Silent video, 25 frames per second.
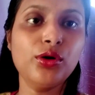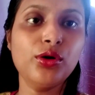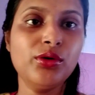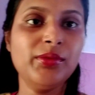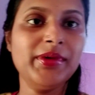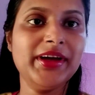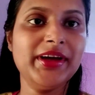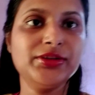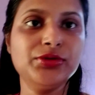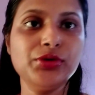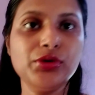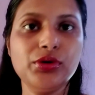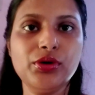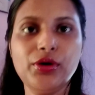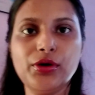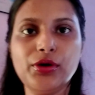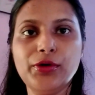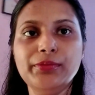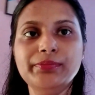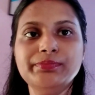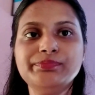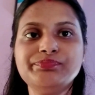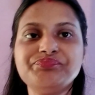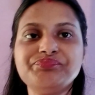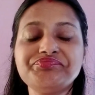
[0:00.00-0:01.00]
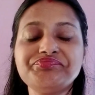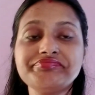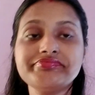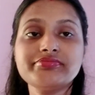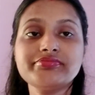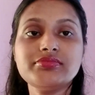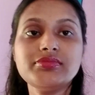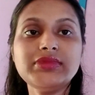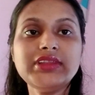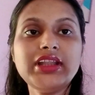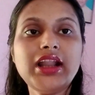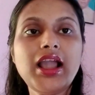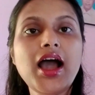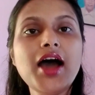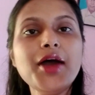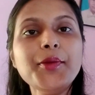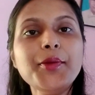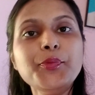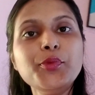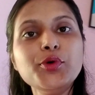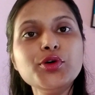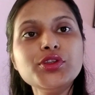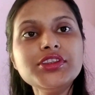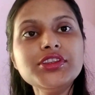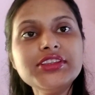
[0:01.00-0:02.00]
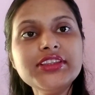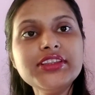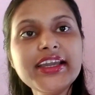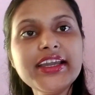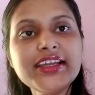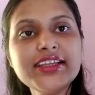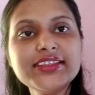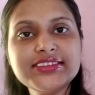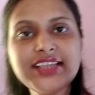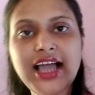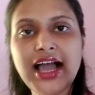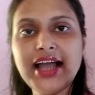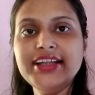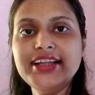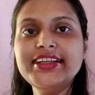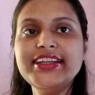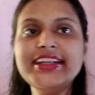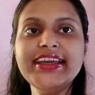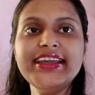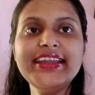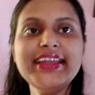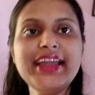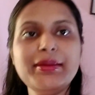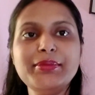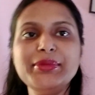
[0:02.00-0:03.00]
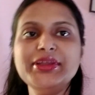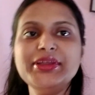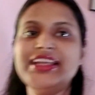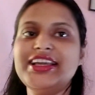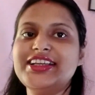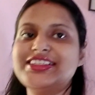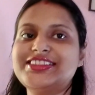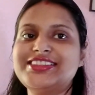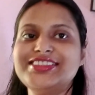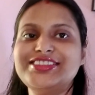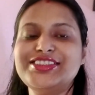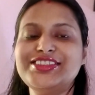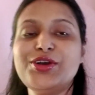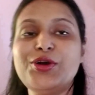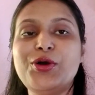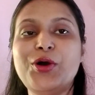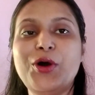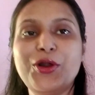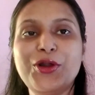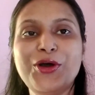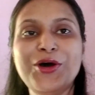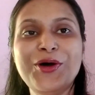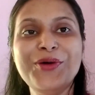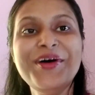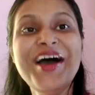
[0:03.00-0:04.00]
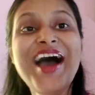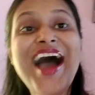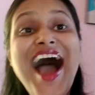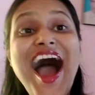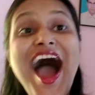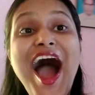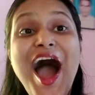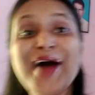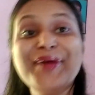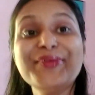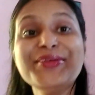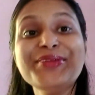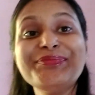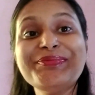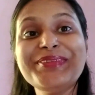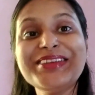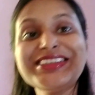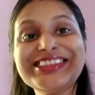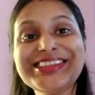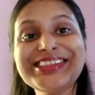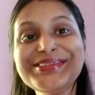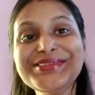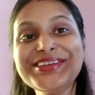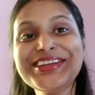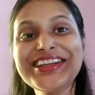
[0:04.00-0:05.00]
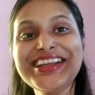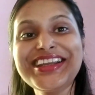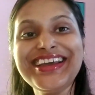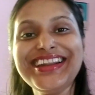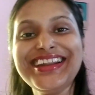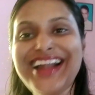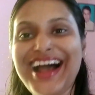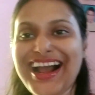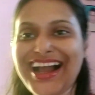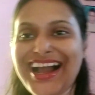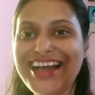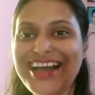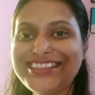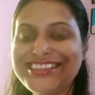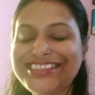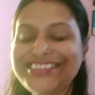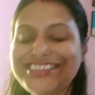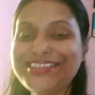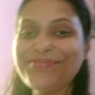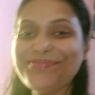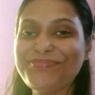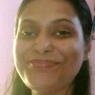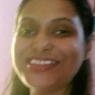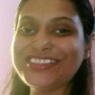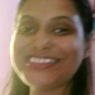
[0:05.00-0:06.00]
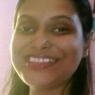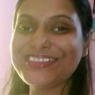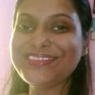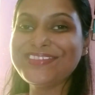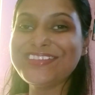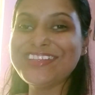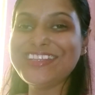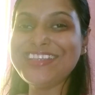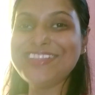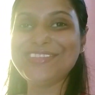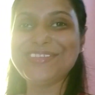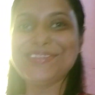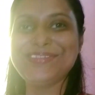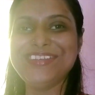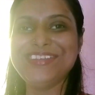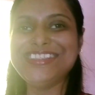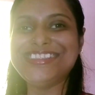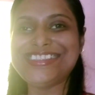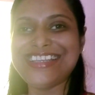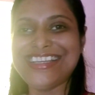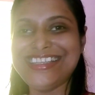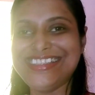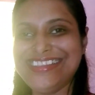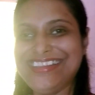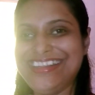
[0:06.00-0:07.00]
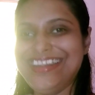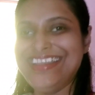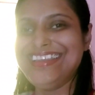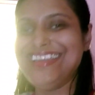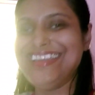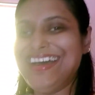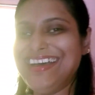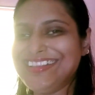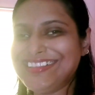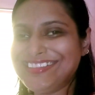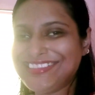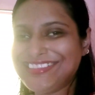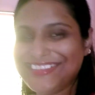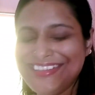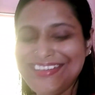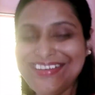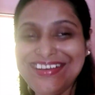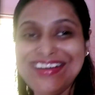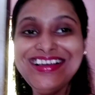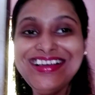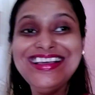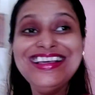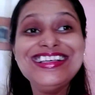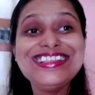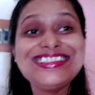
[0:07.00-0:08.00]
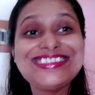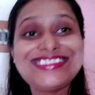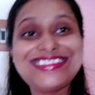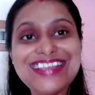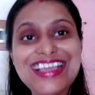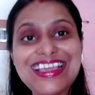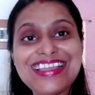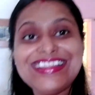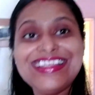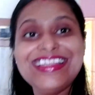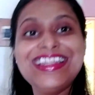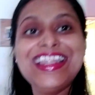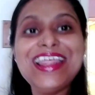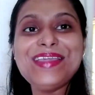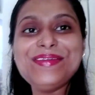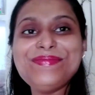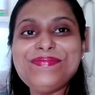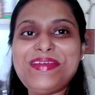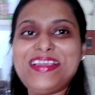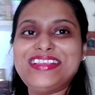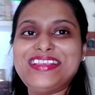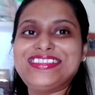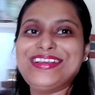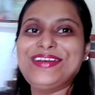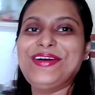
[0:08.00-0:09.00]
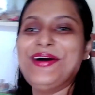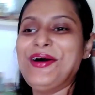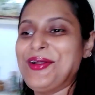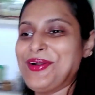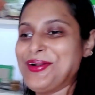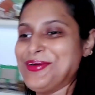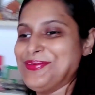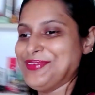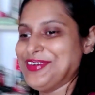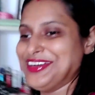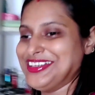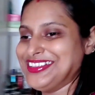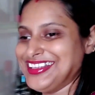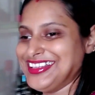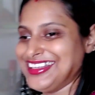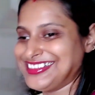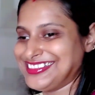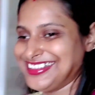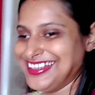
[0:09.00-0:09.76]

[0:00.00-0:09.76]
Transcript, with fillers: গরম এত গরম আর প্রত্যেক সানডেই আমি দেখছি যে গরম আমি পিসিমুনিকে রাগাচ্ছি যে পিসিমুনি তুমি যেদিনেই আসছো সেদিনেই বেশি গরম হয়ে